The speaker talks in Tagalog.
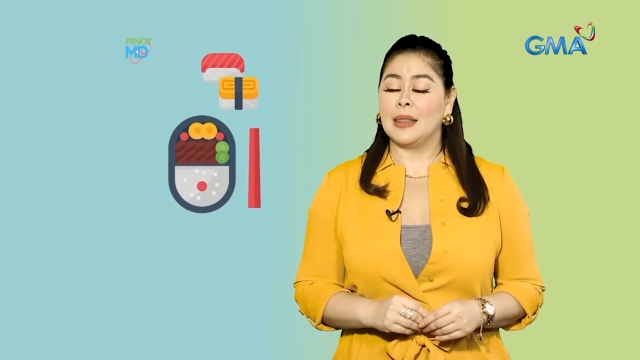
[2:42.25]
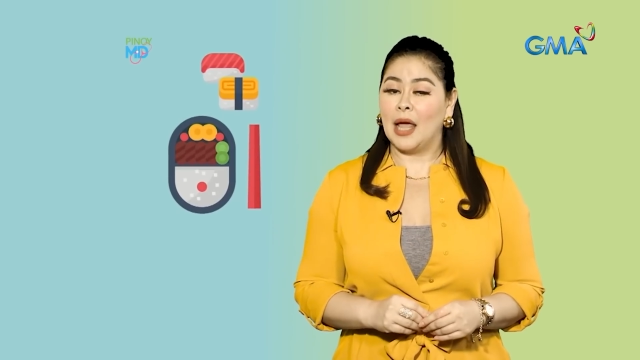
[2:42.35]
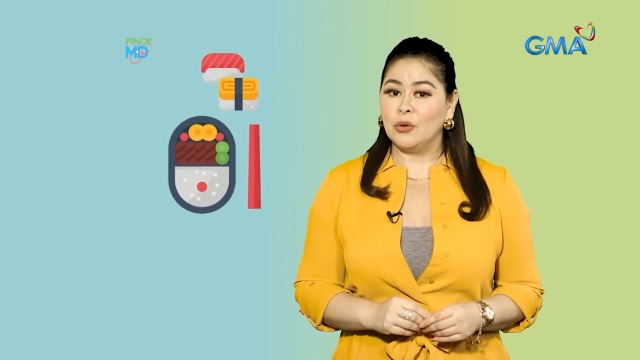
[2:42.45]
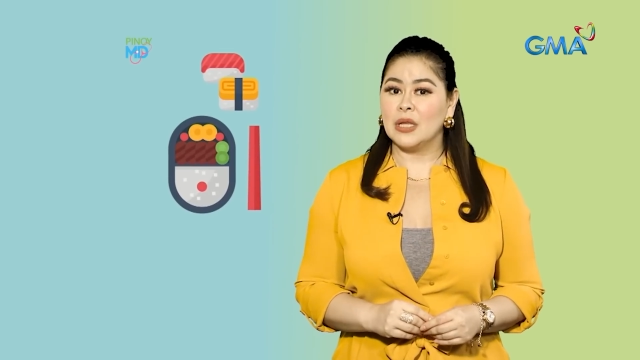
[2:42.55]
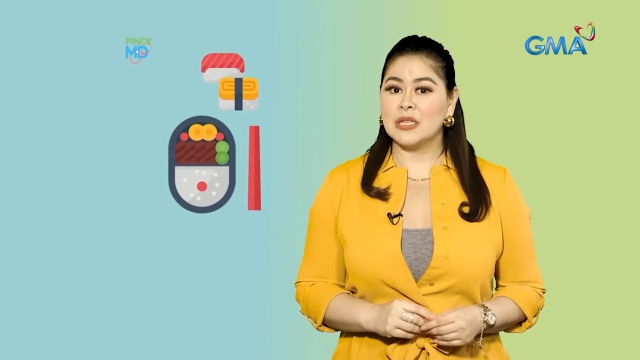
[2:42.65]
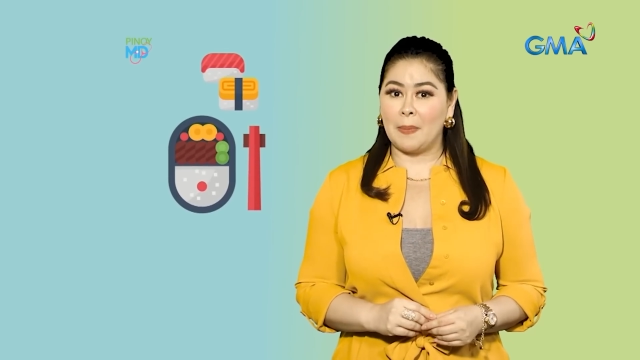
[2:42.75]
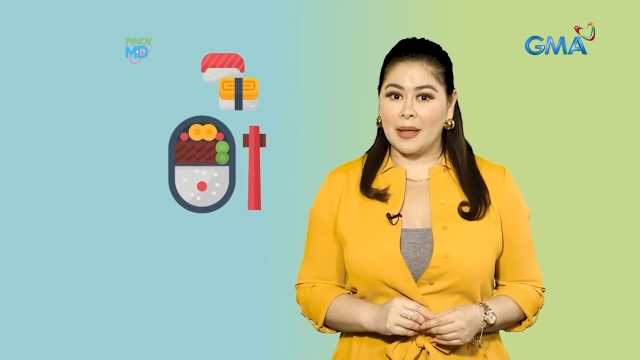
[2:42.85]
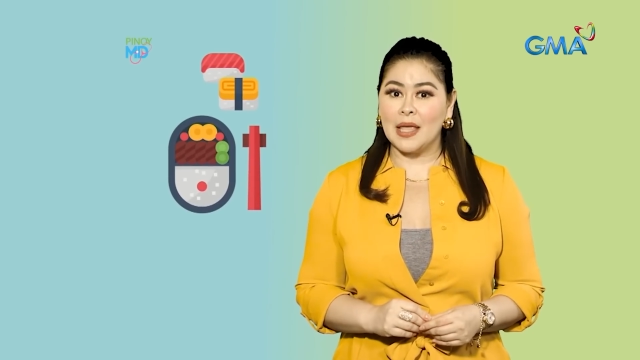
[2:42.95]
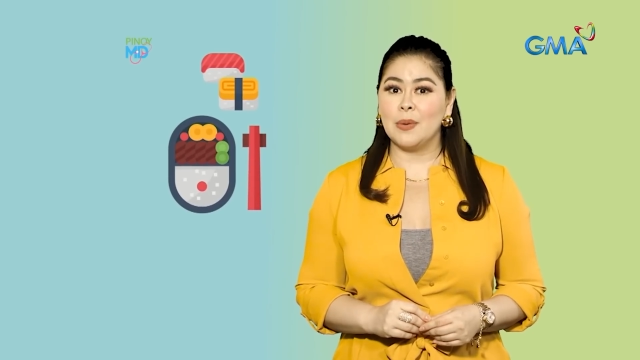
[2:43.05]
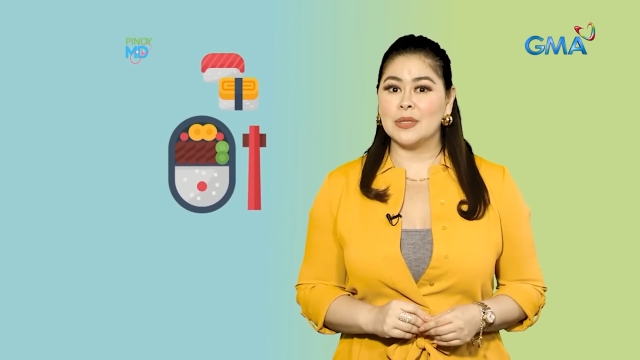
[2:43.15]
lalo na sa
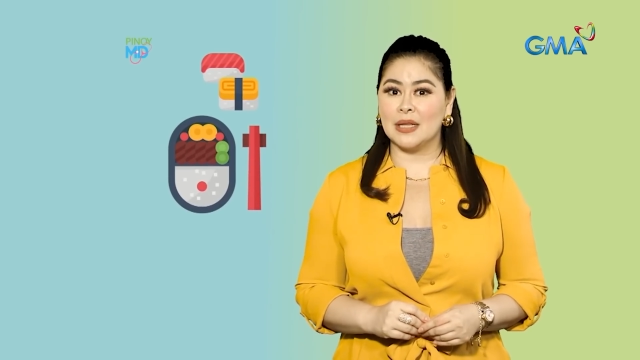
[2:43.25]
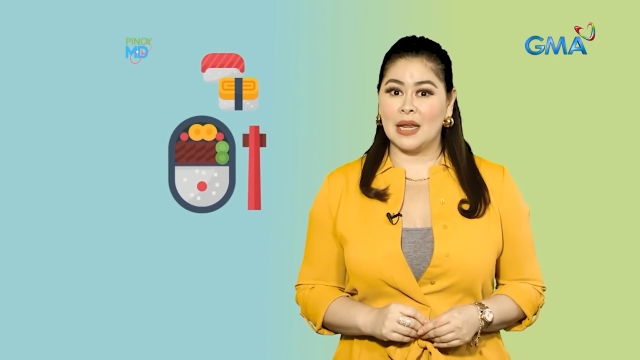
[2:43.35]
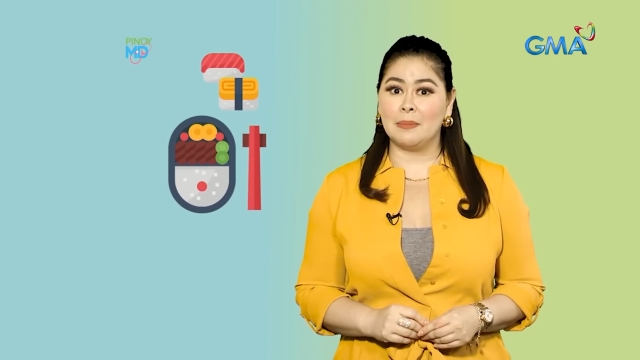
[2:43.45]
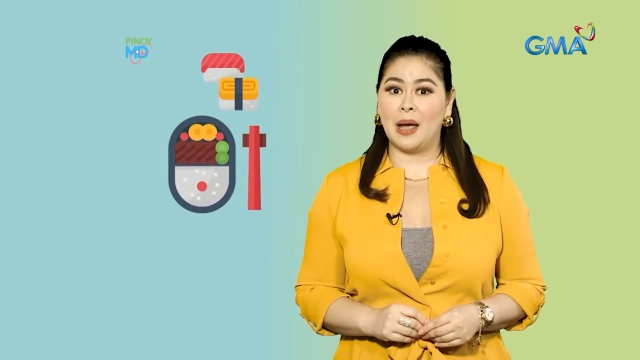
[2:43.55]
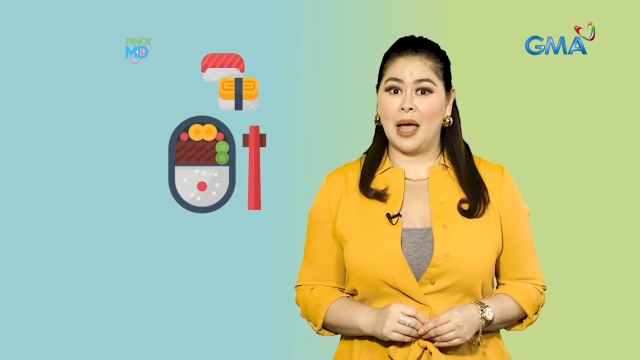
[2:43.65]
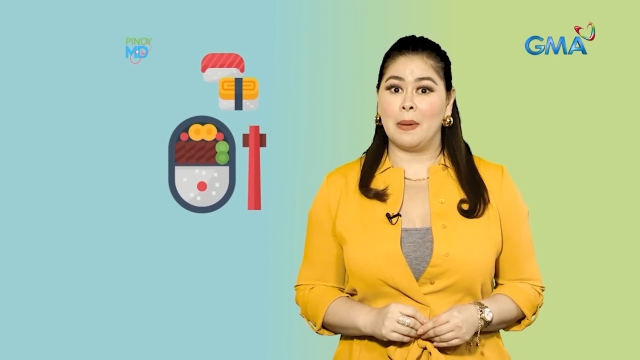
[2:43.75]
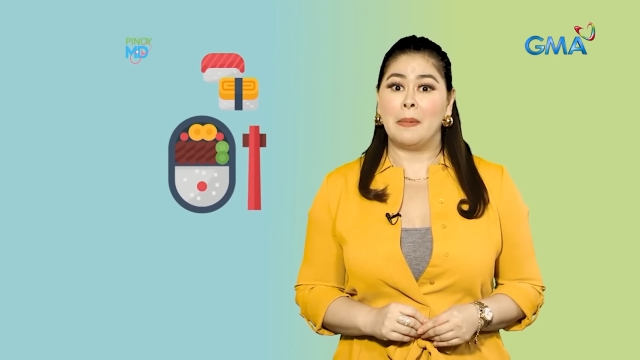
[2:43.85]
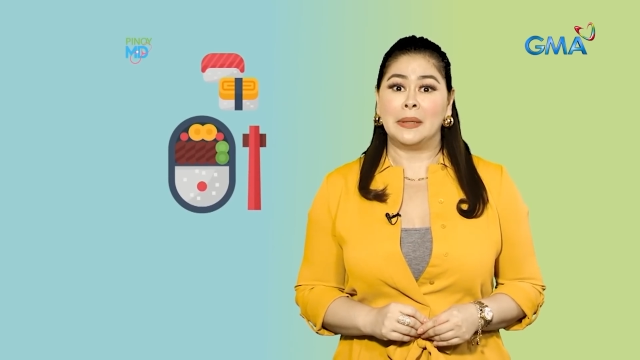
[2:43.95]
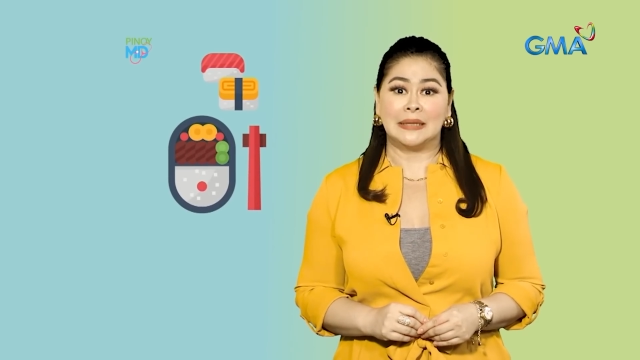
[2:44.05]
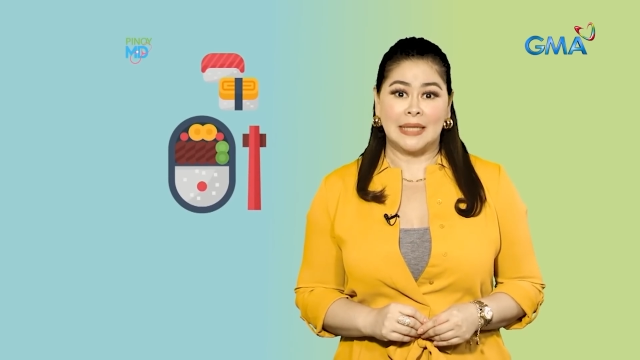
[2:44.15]
pag-iwas nila ng mga
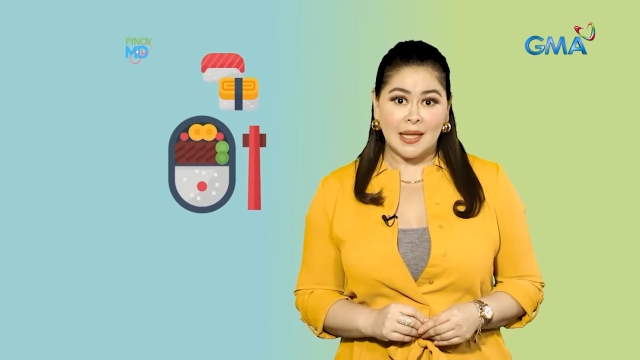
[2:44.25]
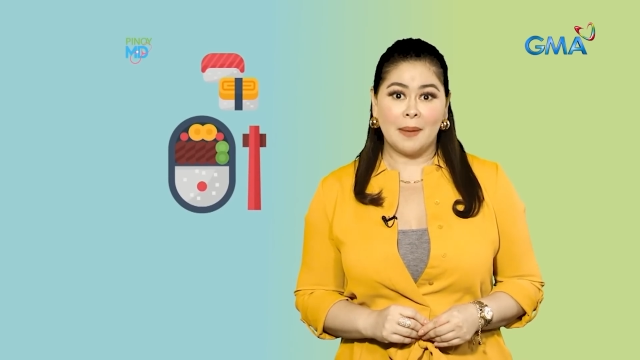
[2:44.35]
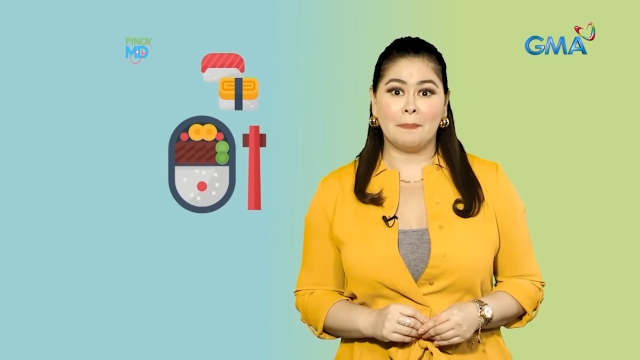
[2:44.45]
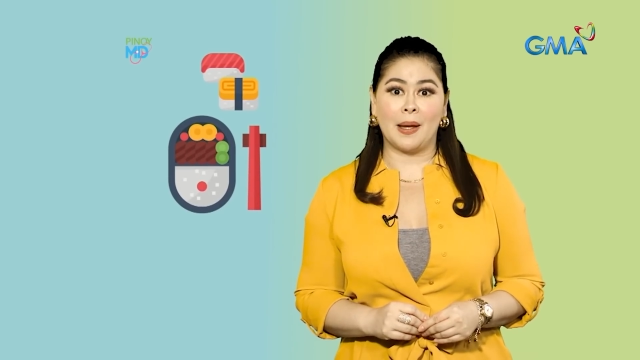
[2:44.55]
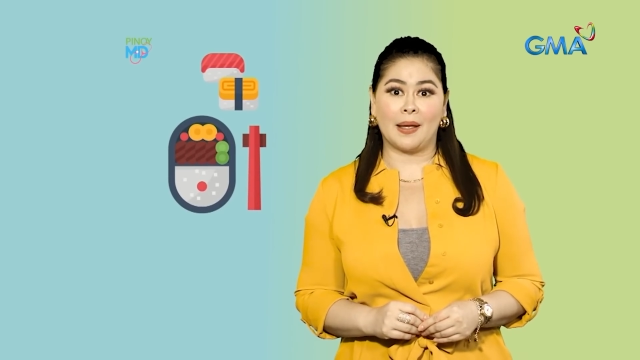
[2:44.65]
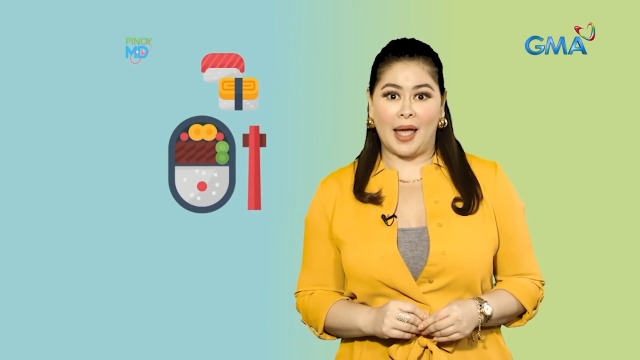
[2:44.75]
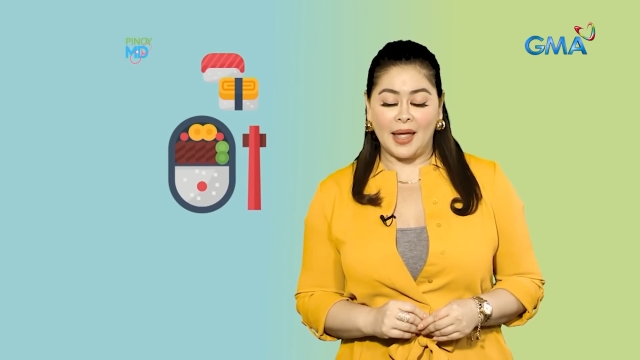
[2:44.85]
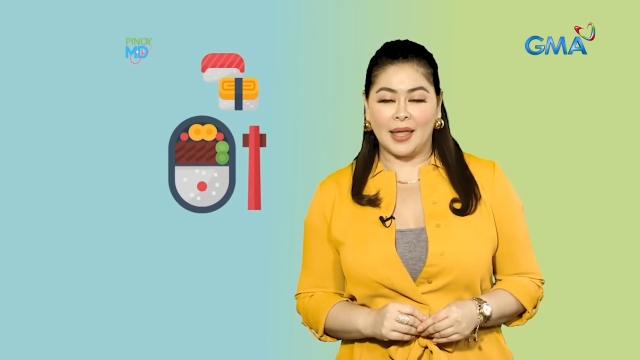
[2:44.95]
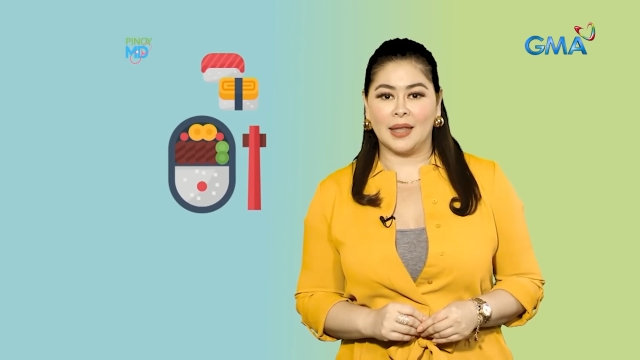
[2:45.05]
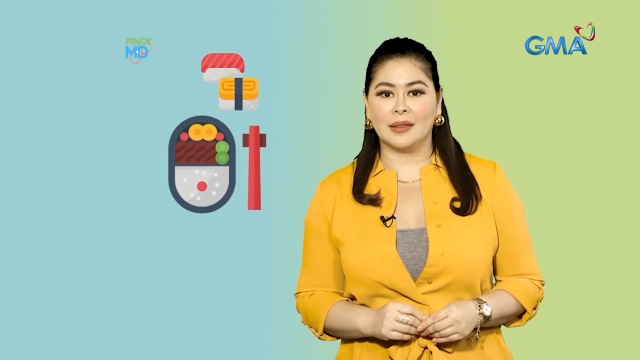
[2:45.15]
mamantikang
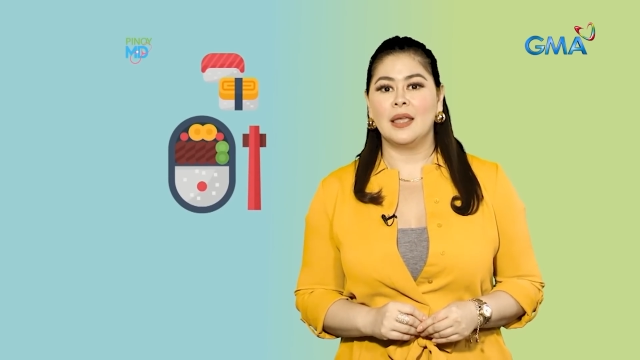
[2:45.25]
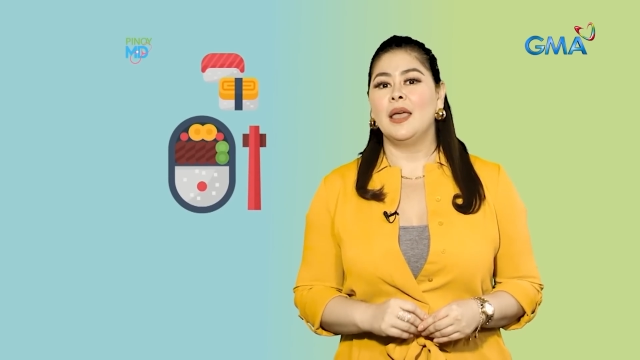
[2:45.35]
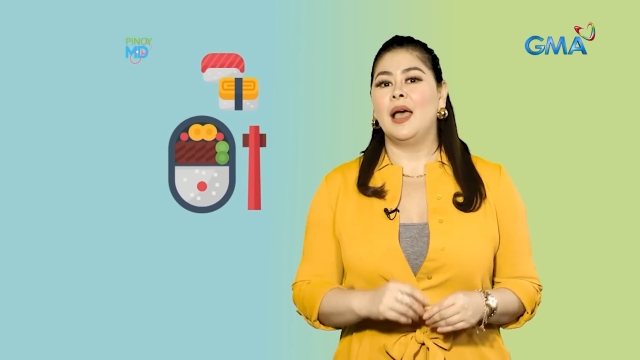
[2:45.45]
pagkain,